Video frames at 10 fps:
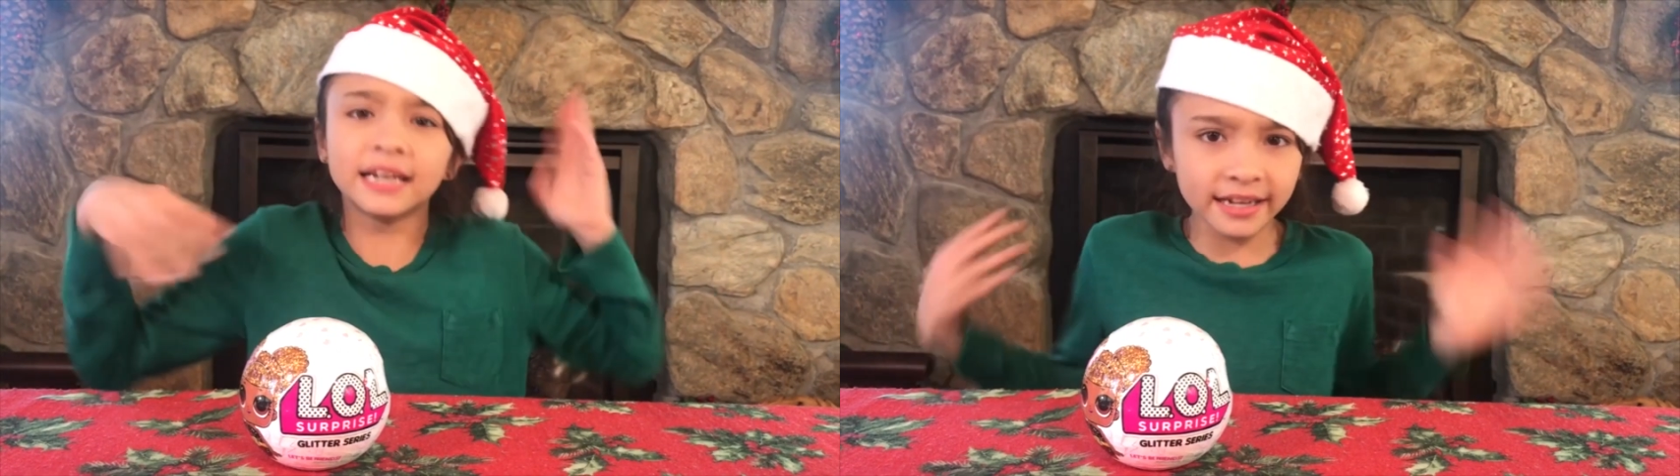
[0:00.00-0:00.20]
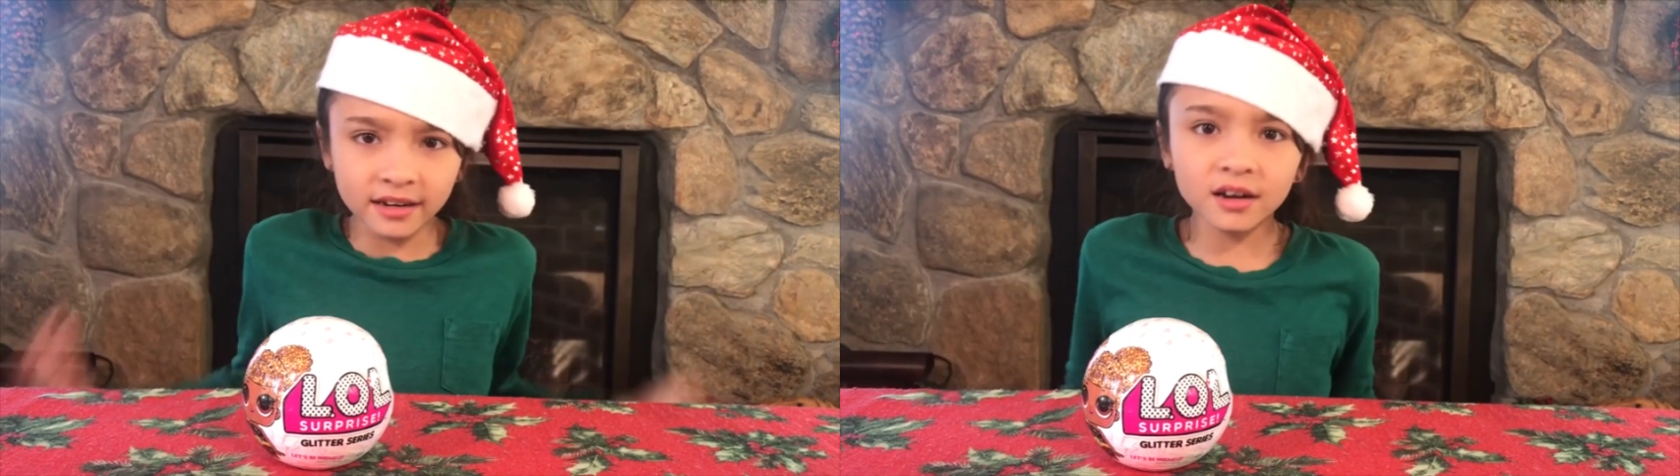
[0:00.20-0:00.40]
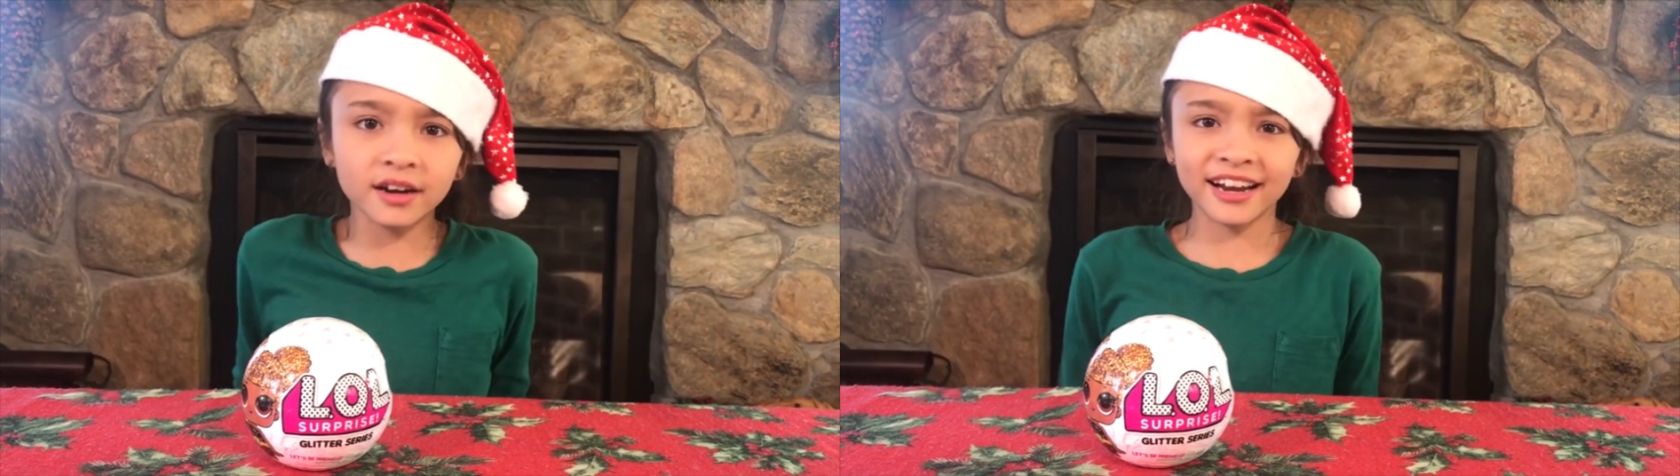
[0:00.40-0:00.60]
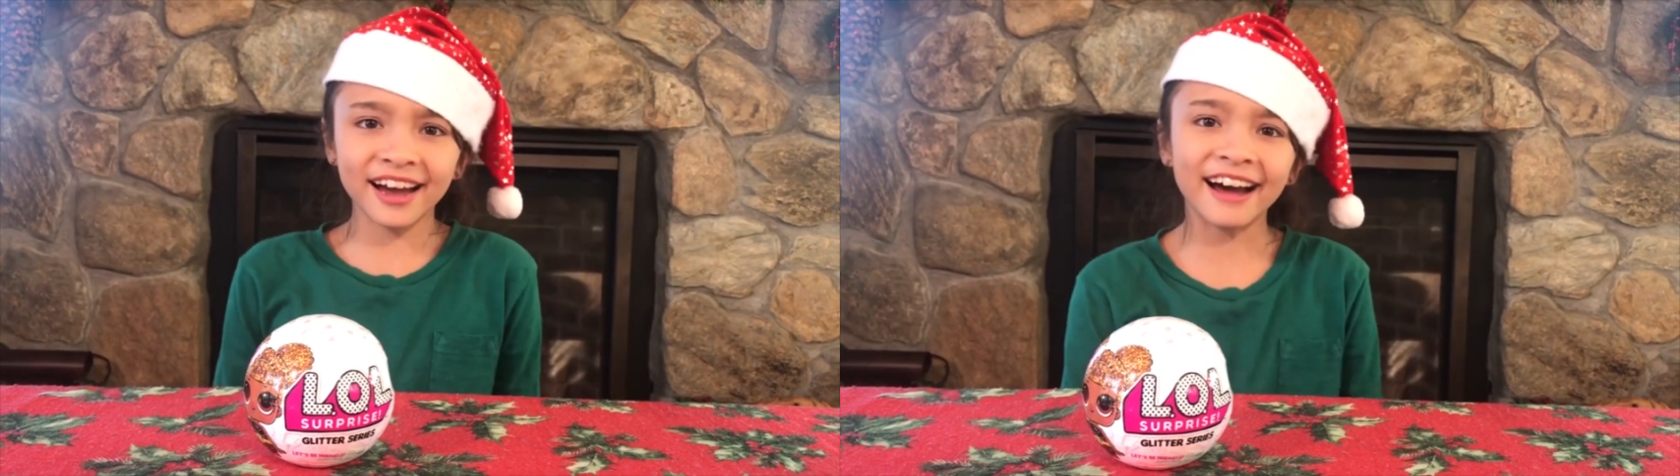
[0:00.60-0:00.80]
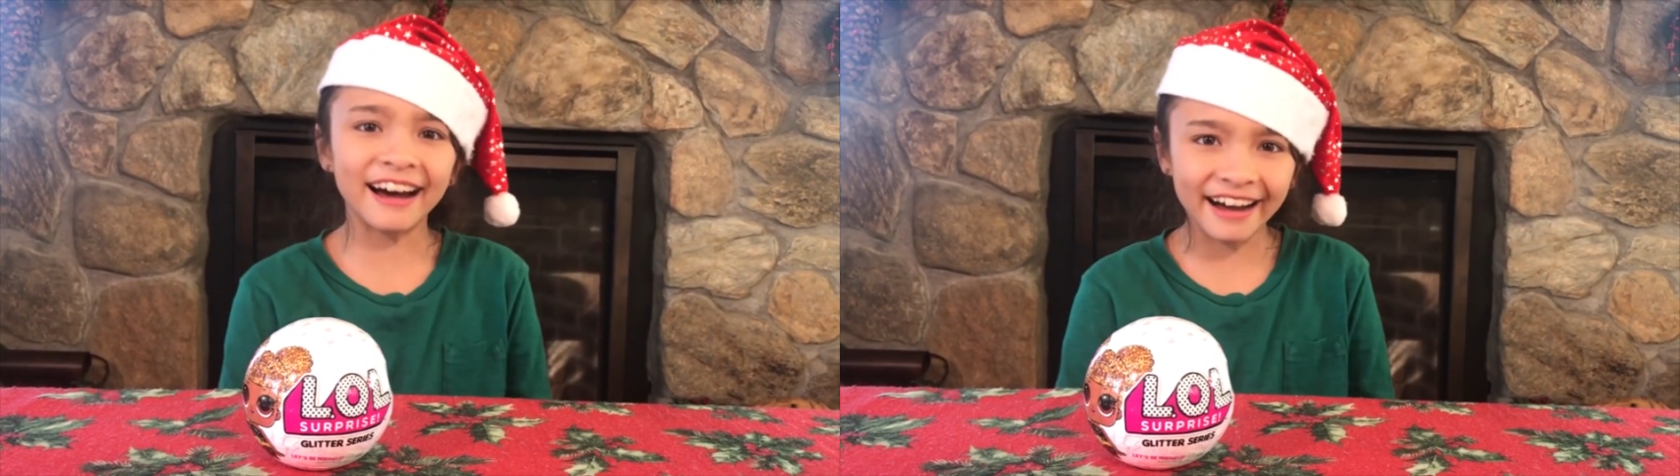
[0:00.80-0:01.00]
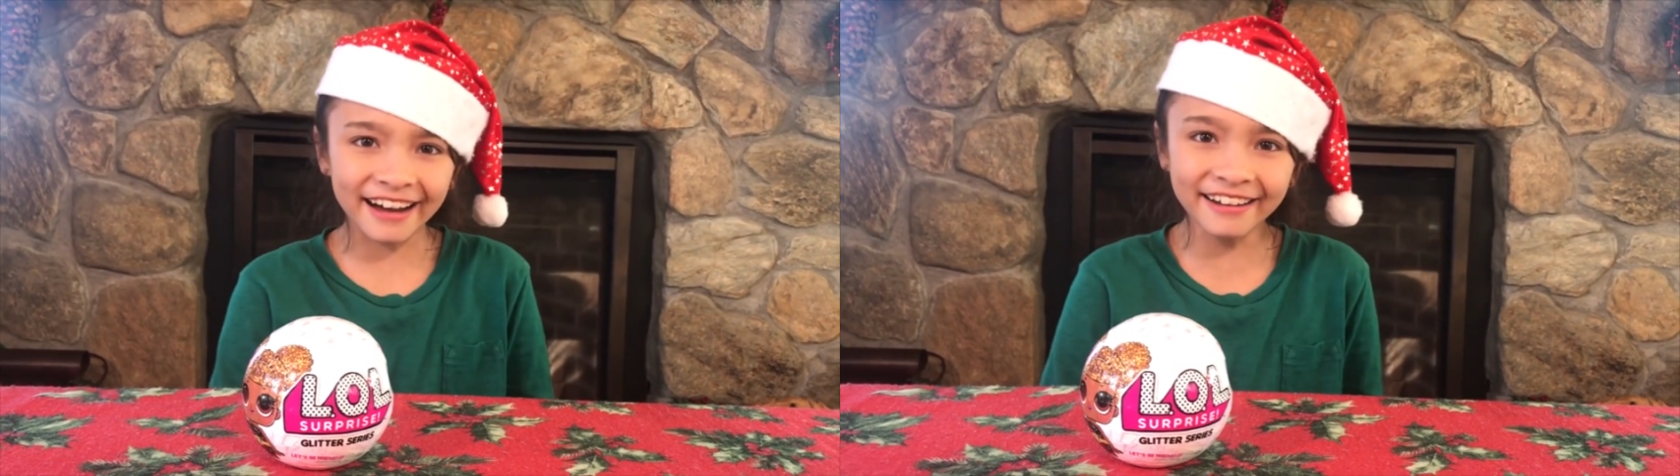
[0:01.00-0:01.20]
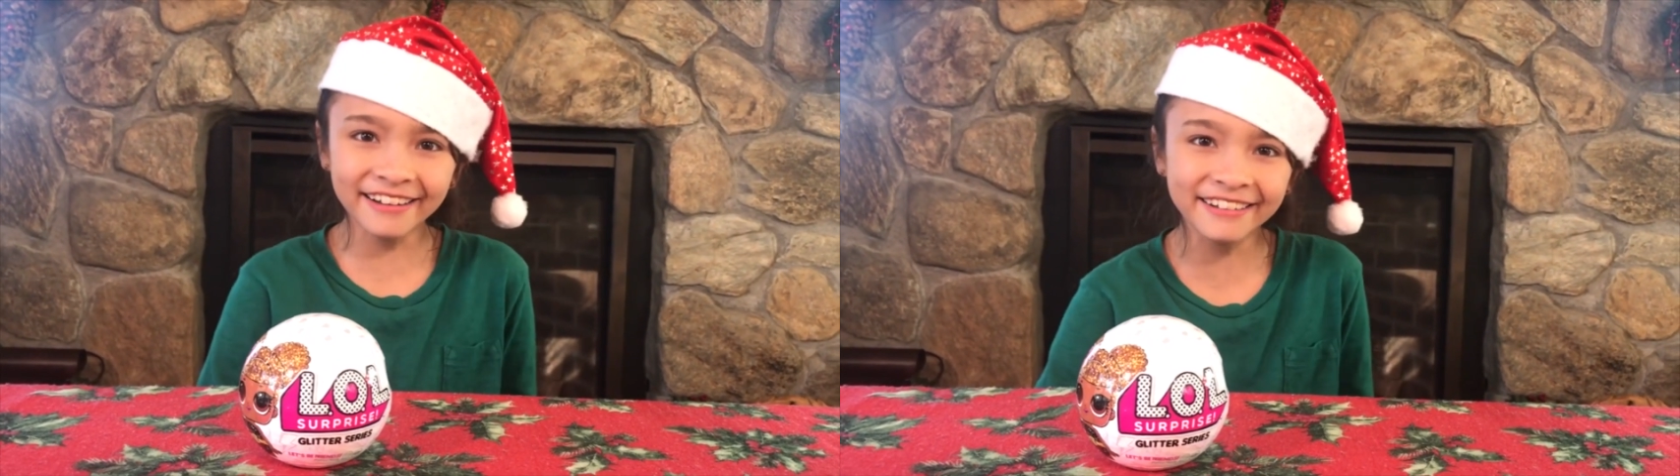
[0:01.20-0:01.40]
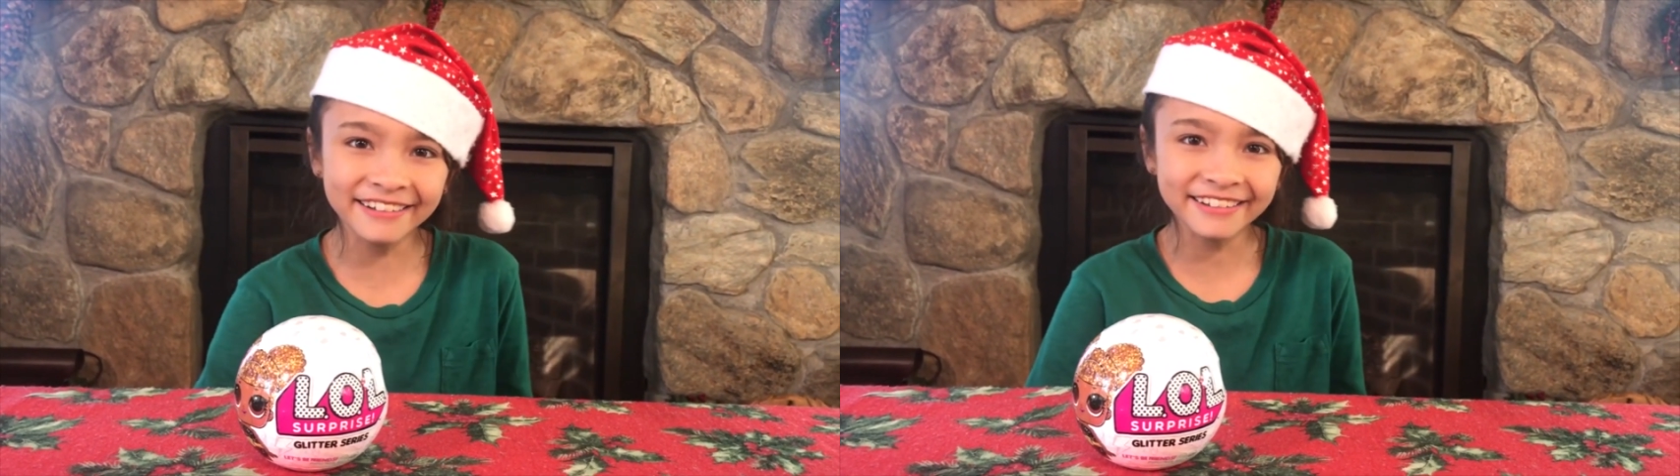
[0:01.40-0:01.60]
ลิ้นเลยนะคะ
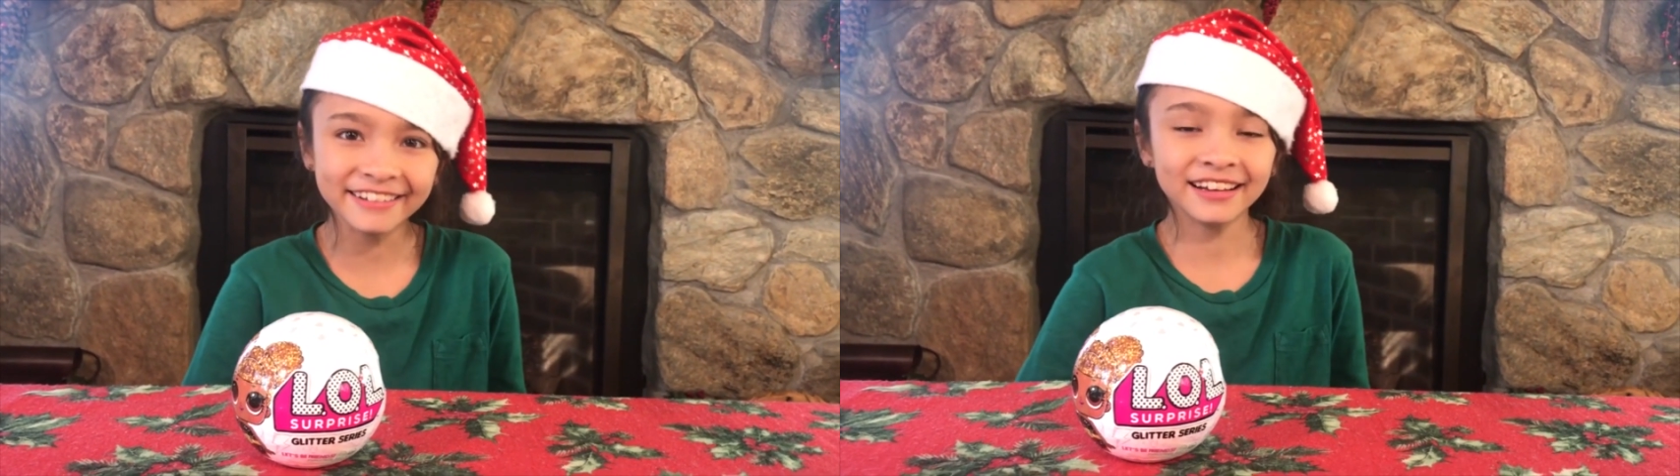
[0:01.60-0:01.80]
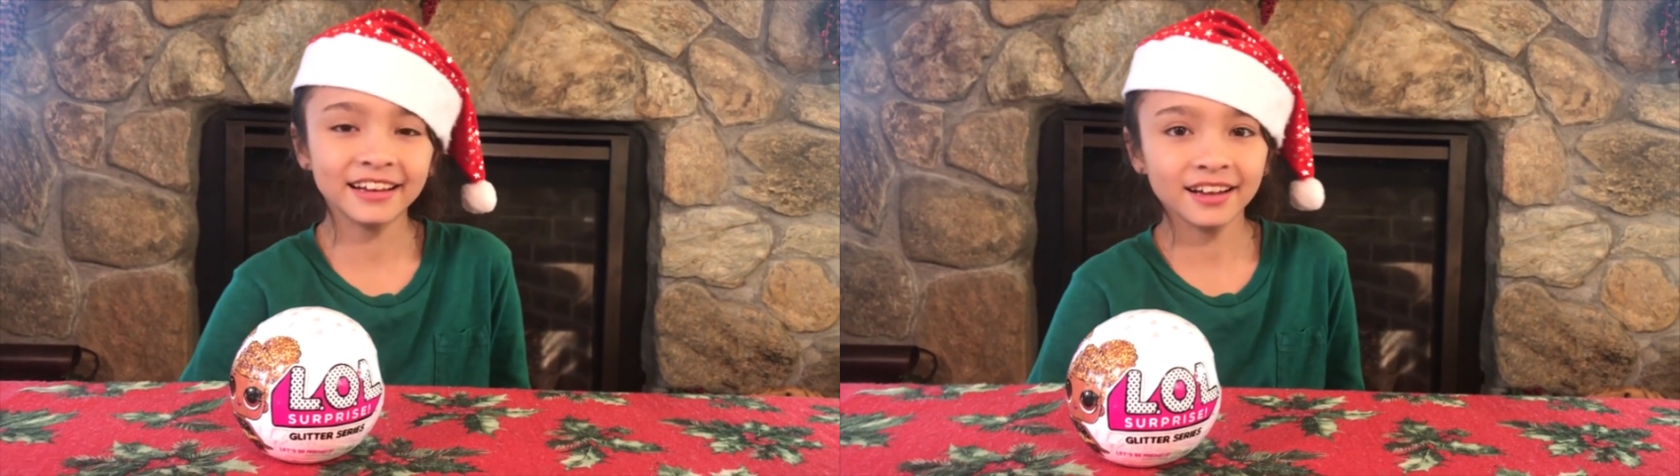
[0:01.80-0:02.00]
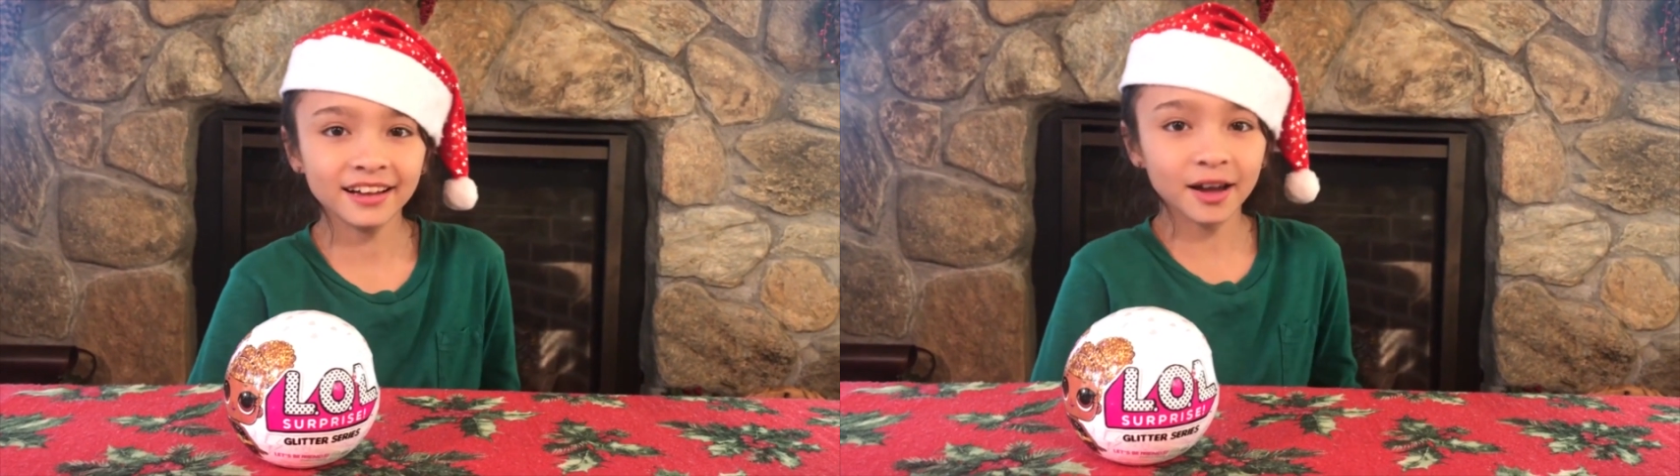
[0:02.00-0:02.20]
ลิ้นพันกั